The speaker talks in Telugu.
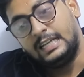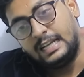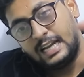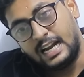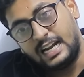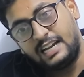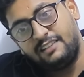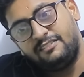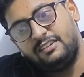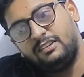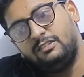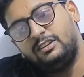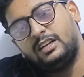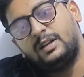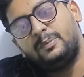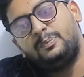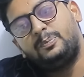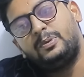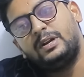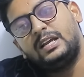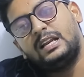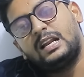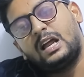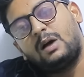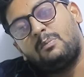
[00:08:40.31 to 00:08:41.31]
ఇలాంటివి
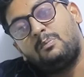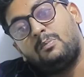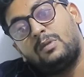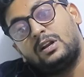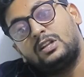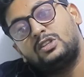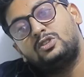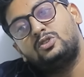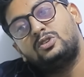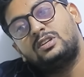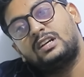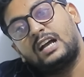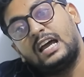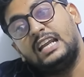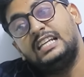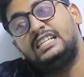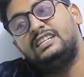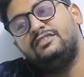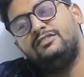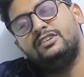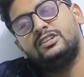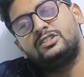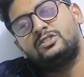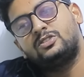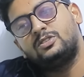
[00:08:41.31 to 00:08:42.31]
విన్నప్పుడే నా మనసు
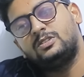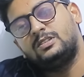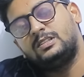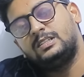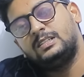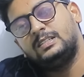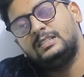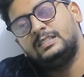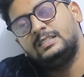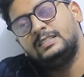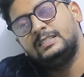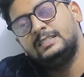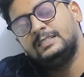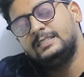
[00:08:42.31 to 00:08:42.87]
కలిచి వేస్తుంది